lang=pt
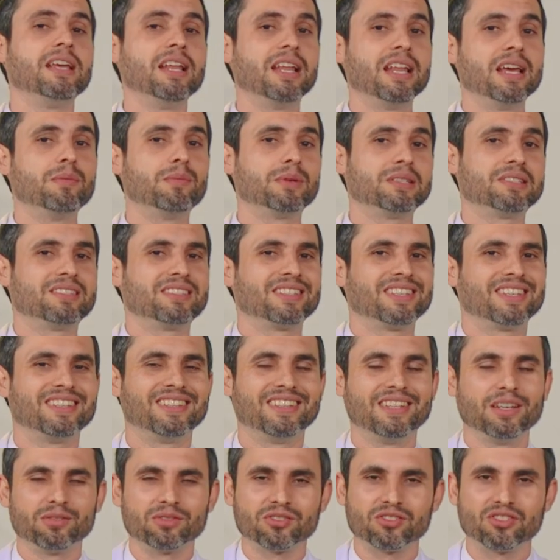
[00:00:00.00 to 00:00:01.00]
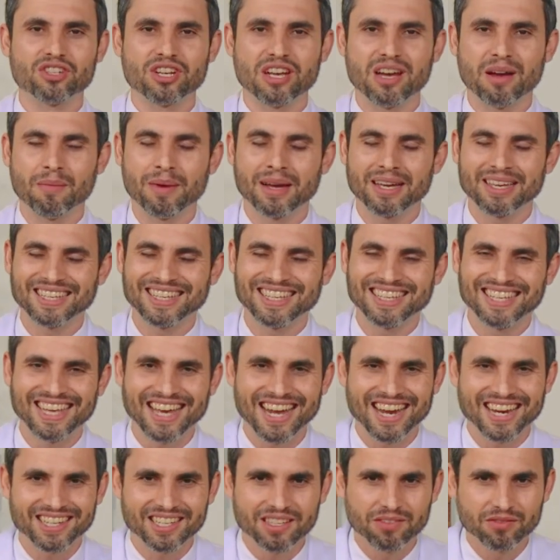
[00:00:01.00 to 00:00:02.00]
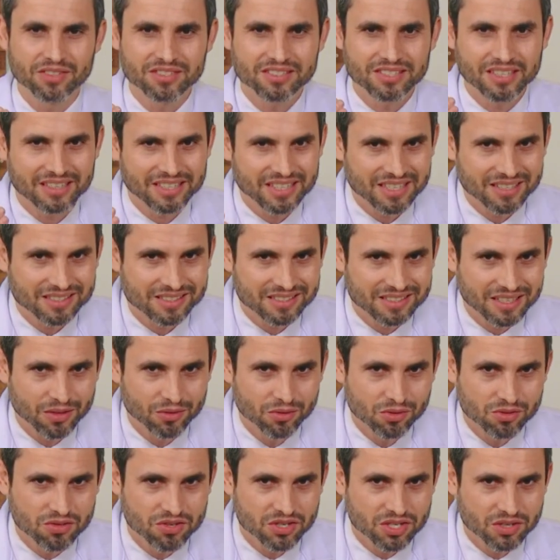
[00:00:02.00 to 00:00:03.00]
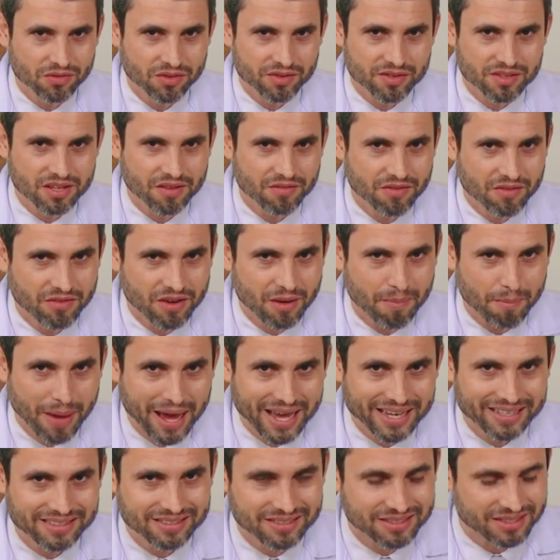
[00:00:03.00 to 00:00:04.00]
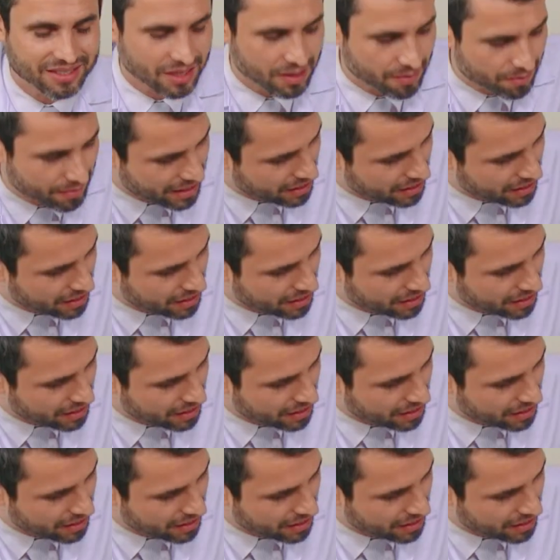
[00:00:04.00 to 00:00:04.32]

E lembre-se que Deus te ama, quer que você tenha saúde, que você viva mais e